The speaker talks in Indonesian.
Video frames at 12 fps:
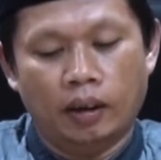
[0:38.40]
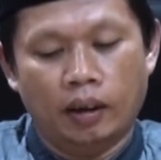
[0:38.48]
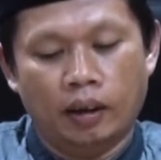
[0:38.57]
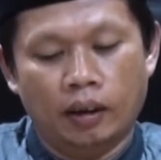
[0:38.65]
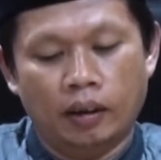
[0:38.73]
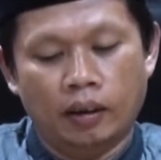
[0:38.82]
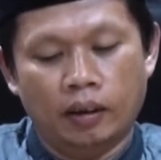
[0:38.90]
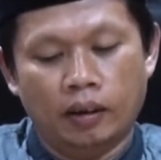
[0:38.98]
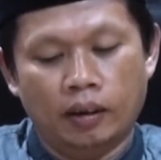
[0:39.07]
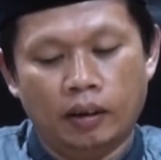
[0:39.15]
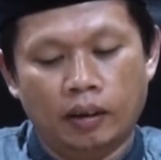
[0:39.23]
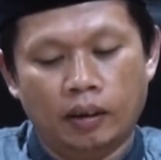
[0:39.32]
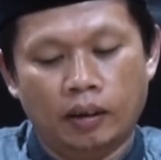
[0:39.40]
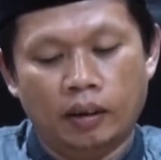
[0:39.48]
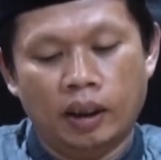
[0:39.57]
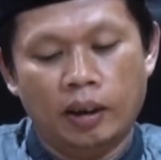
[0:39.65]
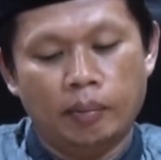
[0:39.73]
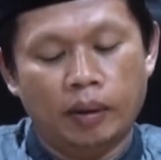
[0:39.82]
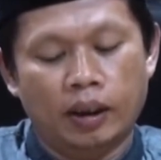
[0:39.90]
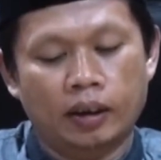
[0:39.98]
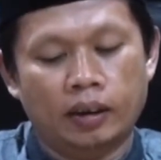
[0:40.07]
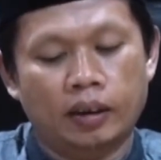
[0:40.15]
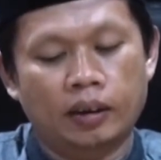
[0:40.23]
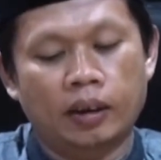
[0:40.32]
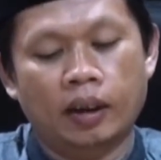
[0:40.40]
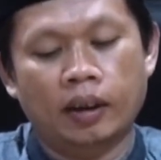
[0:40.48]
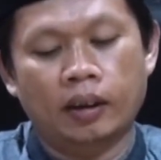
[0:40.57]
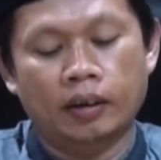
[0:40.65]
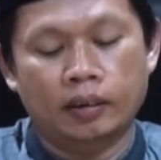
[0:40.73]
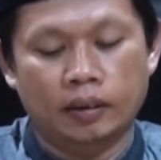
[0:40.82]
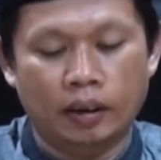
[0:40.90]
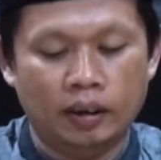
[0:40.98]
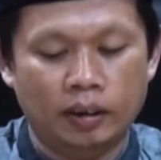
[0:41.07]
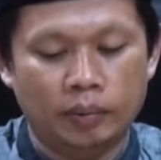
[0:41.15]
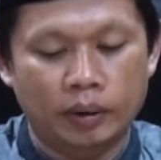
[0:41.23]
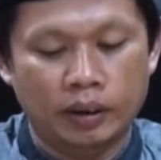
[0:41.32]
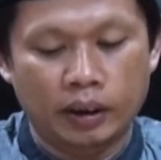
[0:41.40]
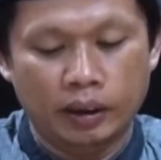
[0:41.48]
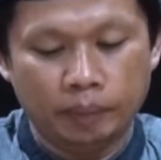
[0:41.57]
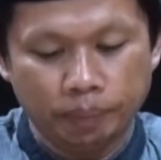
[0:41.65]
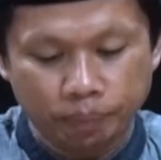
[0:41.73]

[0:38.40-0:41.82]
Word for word: uh, keimanan kita nanti bisa